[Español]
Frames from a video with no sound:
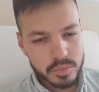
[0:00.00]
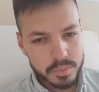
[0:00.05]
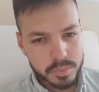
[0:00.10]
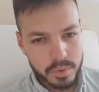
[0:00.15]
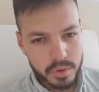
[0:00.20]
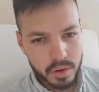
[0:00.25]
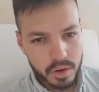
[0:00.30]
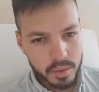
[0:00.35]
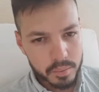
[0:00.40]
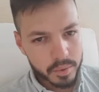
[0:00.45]

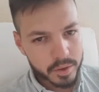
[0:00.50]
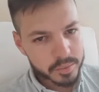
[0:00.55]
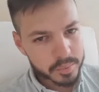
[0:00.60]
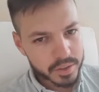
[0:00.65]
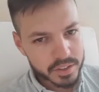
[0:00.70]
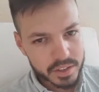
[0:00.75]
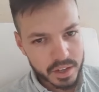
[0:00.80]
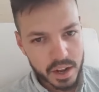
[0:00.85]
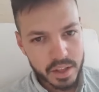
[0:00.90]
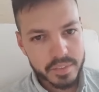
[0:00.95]
problemas
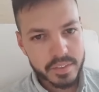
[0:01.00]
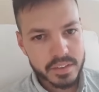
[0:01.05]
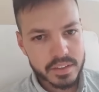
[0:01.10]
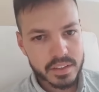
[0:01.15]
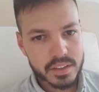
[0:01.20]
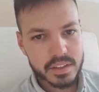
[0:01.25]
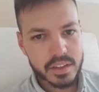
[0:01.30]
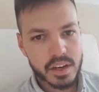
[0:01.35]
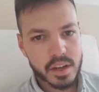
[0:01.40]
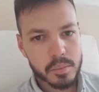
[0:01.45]
más grandes
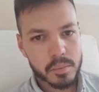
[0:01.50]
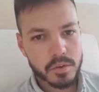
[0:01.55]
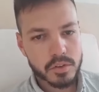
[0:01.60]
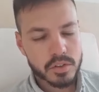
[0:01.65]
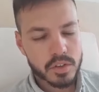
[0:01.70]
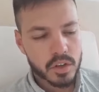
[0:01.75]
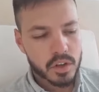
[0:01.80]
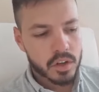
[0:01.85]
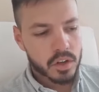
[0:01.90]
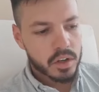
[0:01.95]
que
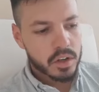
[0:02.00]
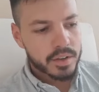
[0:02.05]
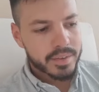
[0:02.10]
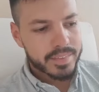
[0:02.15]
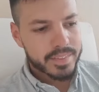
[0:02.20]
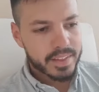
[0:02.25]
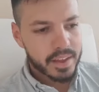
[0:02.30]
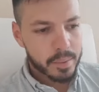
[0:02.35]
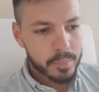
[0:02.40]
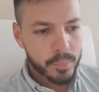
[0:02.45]
tenemos,
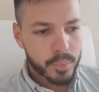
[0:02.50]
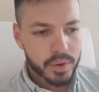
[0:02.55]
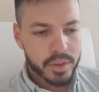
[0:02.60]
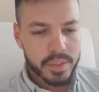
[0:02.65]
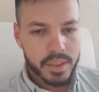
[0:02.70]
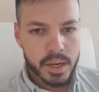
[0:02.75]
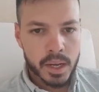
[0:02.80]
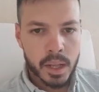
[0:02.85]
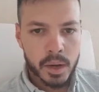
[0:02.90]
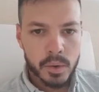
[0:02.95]
tiempo y
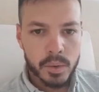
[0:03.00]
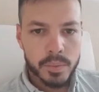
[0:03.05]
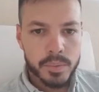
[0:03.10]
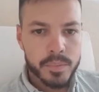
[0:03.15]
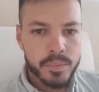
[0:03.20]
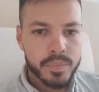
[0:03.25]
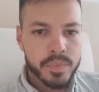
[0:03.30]
dinero.